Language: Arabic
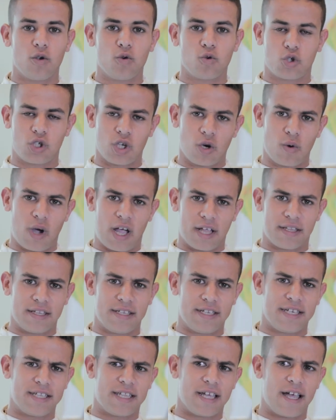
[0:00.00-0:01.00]
نوجه واحد
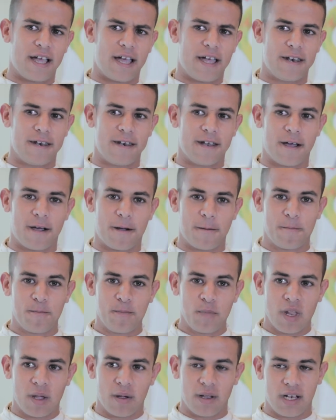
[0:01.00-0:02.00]
النداء ان
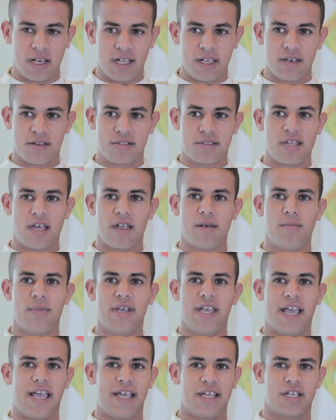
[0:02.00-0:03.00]
الانسان
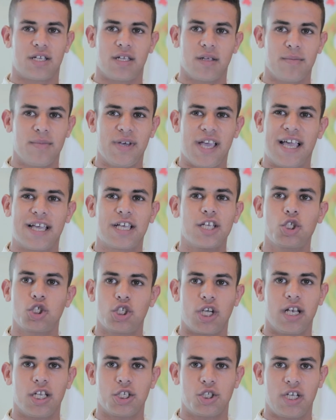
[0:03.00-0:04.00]
ما
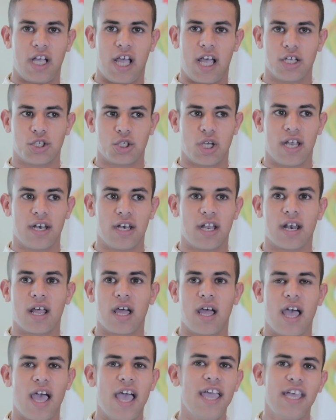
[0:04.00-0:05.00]
يعقش على شي حاجه ان
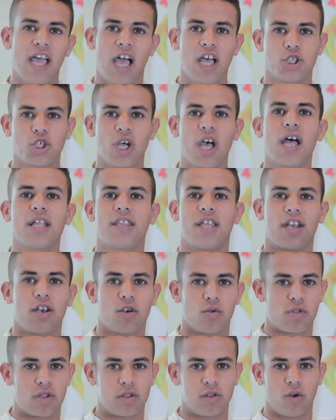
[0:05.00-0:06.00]
راه اي حاجه
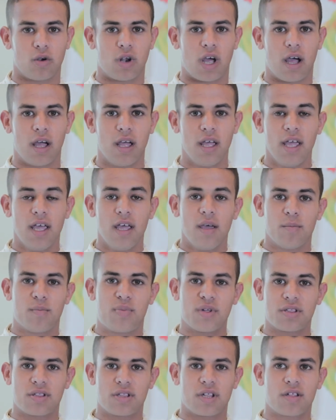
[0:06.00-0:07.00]
قادرين نوصلوا لها
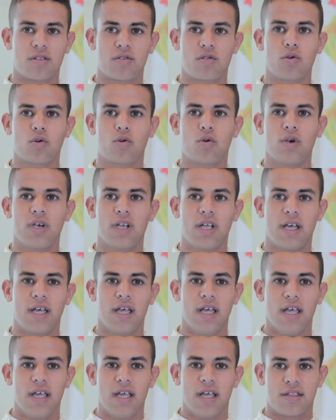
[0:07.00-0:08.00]
بس خصو يكون
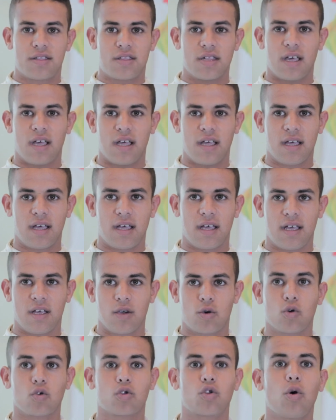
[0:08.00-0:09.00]
آه،
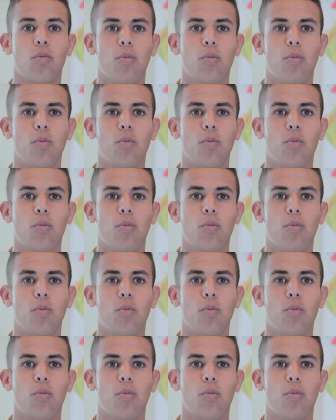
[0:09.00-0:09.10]
يكون